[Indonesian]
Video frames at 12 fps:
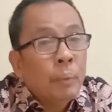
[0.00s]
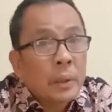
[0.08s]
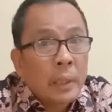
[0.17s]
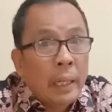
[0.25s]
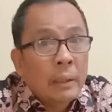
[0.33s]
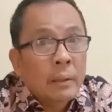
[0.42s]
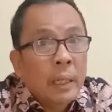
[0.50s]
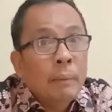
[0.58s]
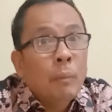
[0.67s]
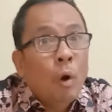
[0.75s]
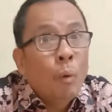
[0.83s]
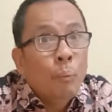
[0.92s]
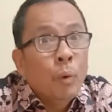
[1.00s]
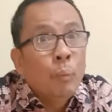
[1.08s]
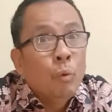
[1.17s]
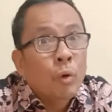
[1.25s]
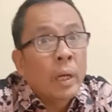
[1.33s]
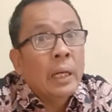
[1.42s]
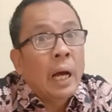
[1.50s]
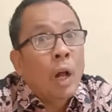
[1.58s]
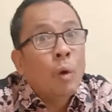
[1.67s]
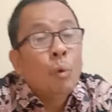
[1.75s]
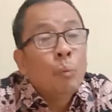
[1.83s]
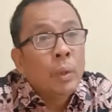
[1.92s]
pesantren maupun bukan
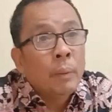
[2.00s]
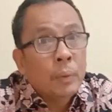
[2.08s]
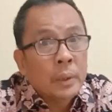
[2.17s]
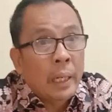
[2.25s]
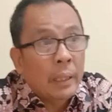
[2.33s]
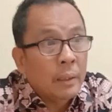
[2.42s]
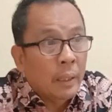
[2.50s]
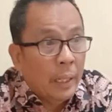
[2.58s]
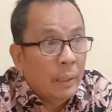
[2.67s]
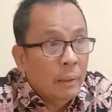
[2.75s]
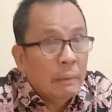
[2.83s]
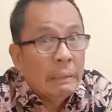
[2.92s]
alumni pesantren